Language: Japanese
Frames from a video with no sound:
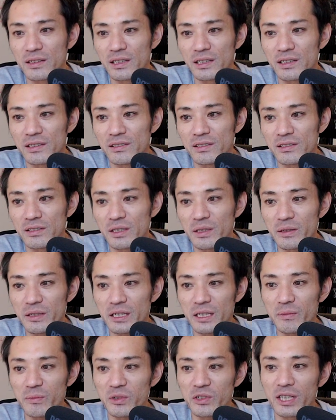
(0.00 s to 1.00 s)
いつ
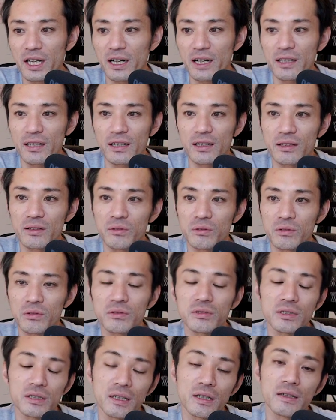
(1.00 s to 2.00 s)
にもならないってこと
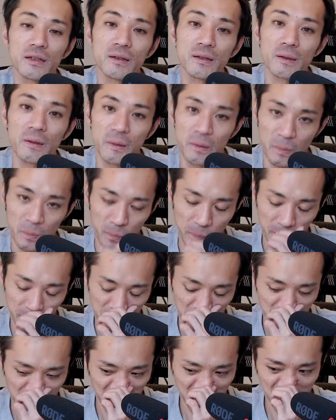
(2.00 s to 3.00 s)
ですね。う
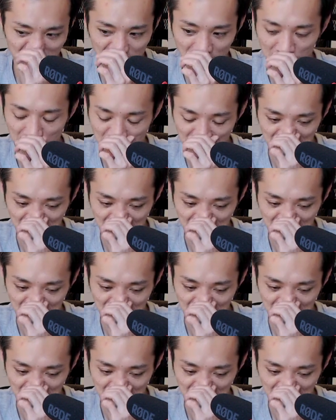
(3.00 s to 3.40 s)
ん。